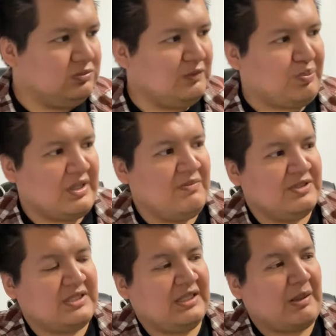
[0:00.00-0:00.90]
podemos
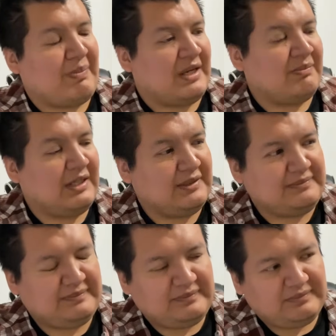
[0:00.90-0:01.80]
decir que Panamá
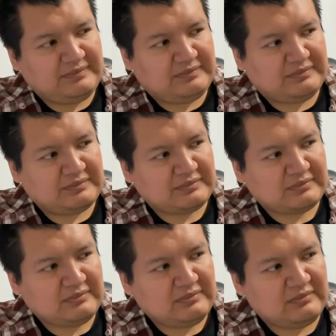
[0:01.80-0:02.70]

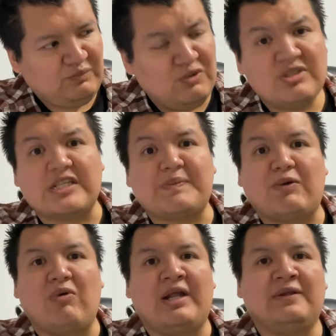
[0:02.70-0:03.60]
no está
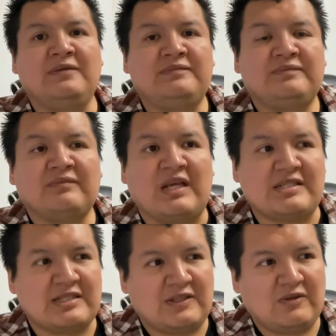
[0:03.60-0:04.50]
especulando,
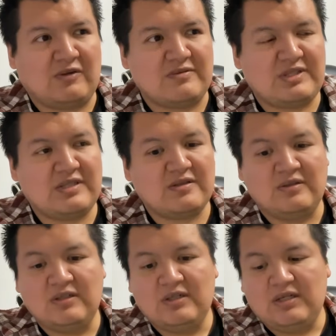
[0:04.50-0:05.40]
está siendo conciso,
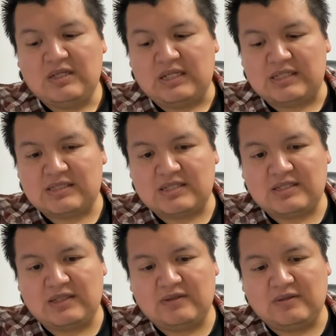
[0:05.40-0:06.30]
está
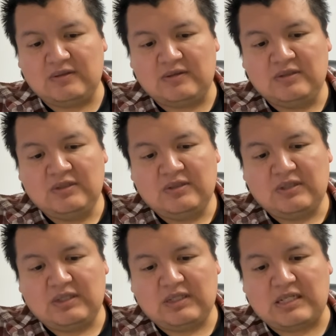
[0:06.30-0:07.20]
haciendo
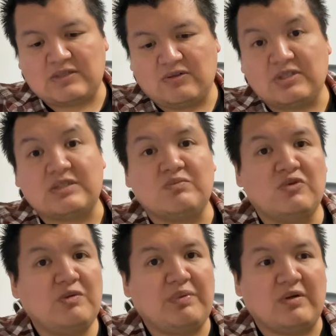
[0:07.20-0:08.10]
las cosas
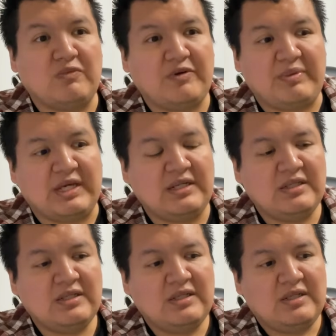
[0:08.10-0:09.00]
muy, pero muy bien.
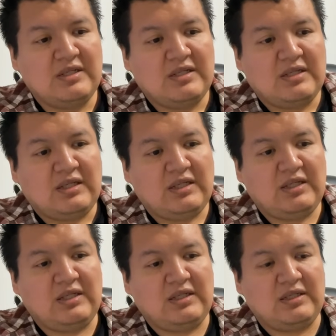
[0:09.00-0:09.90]

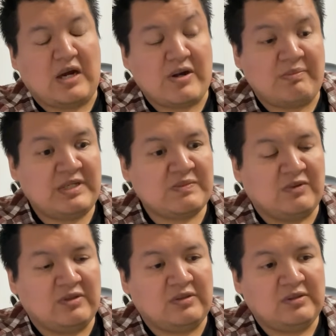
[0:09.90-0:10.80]
Y ahora
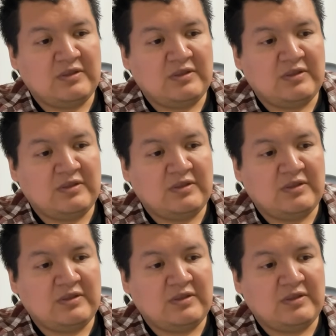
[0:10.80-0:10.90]
mismo